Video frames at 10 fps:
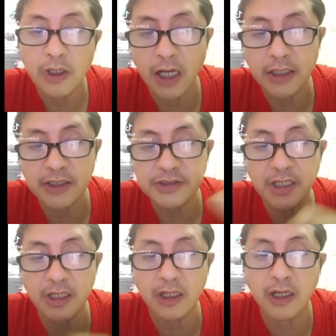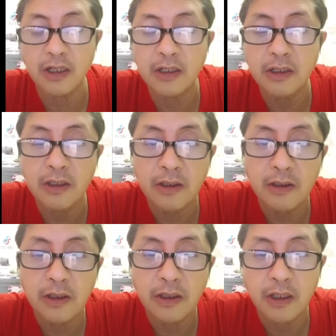Ala siya
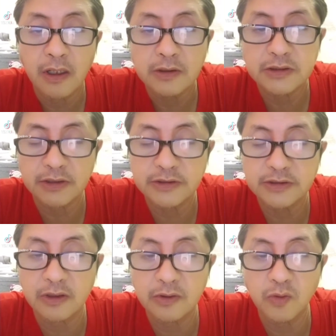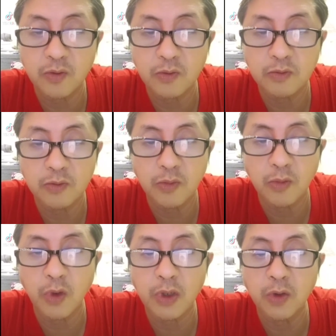sa John
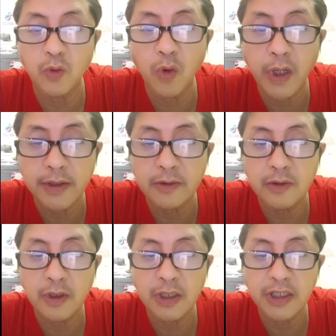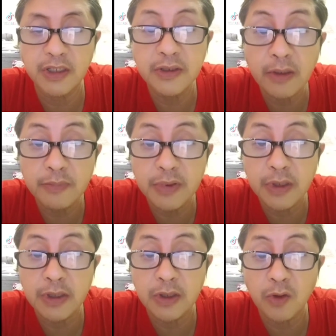1:1 In the
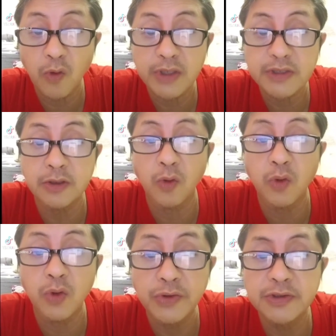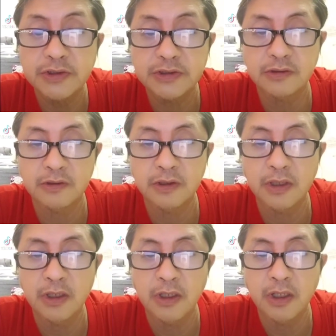beginning was the word
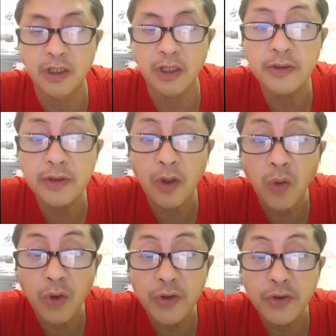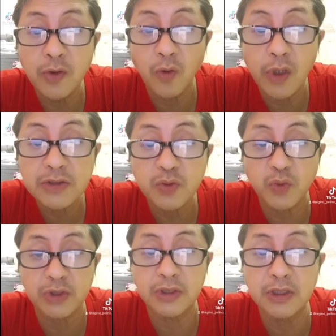and the word was
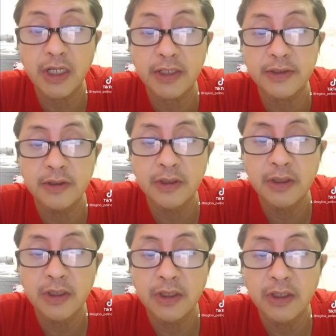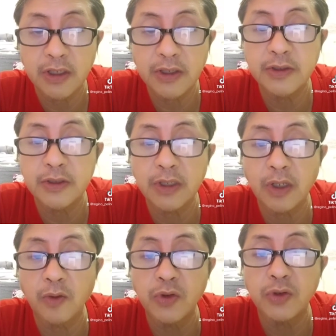with God and the
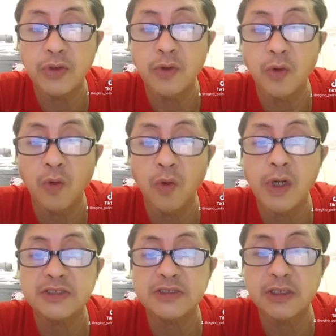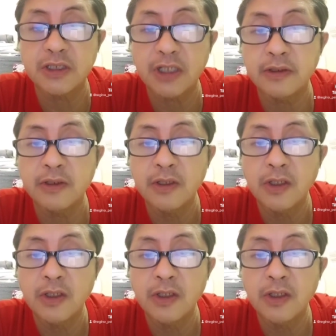word was God.